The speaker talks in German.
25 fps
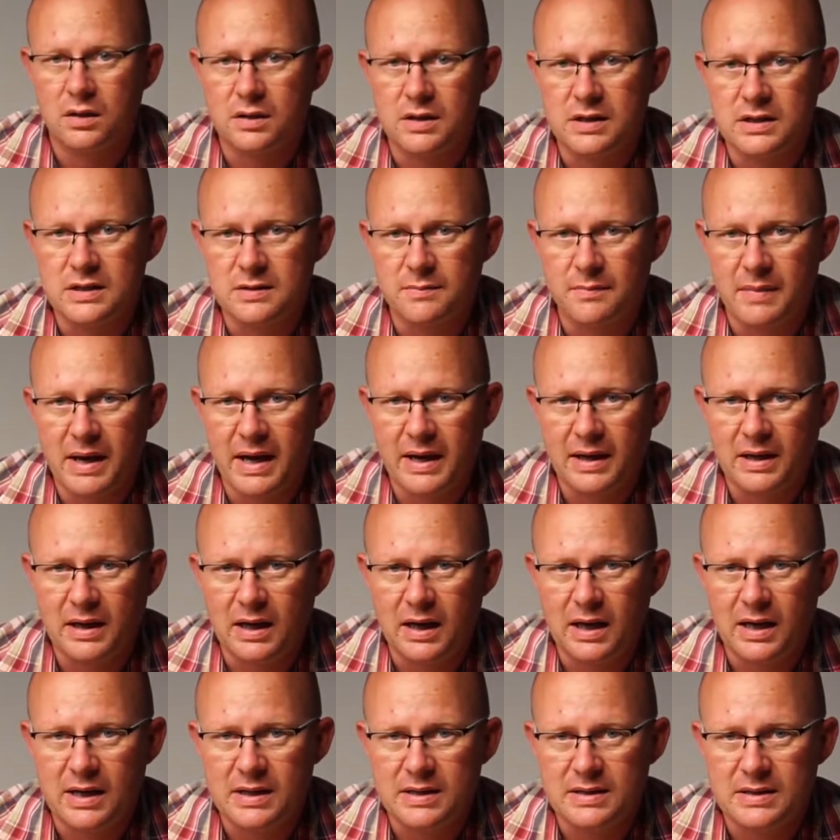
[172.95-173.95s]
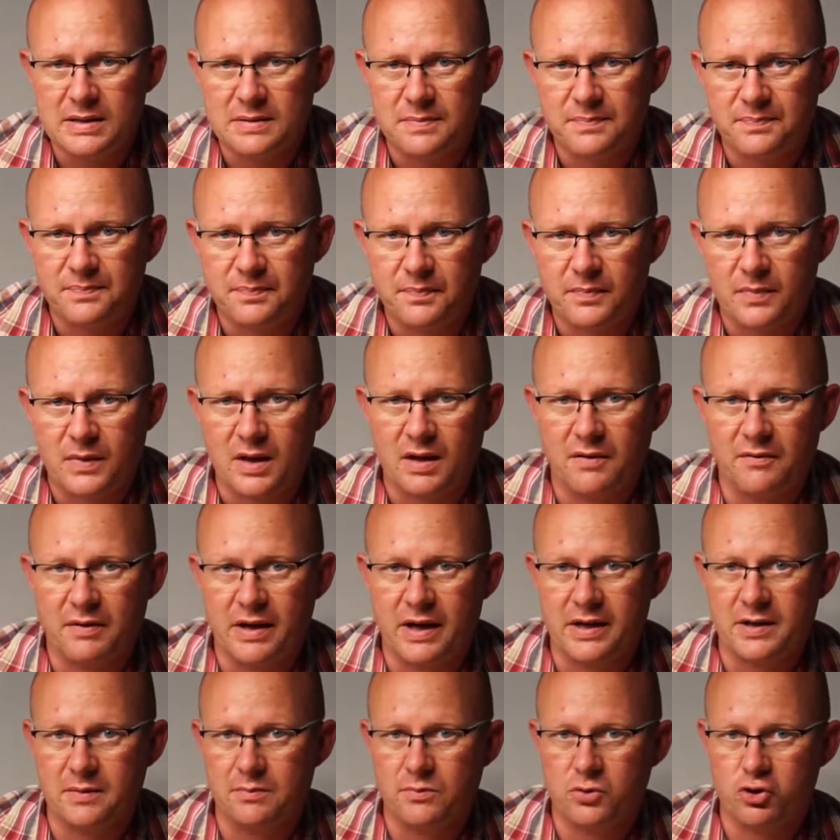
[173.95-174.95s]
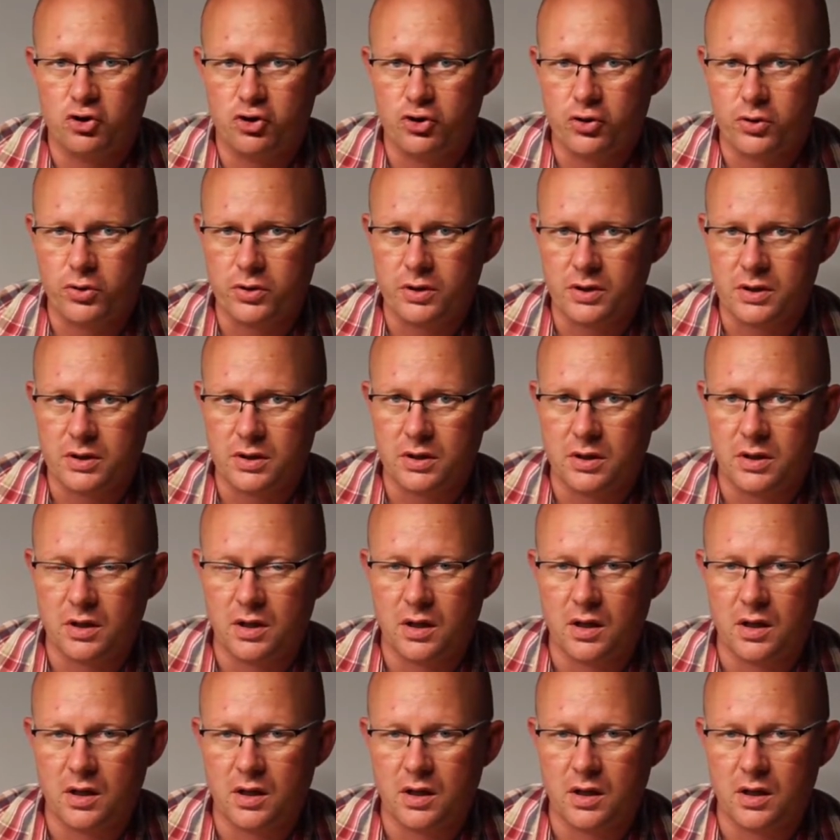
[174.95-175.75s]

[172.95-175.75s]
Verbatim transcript: Diese MacLights werden bestückt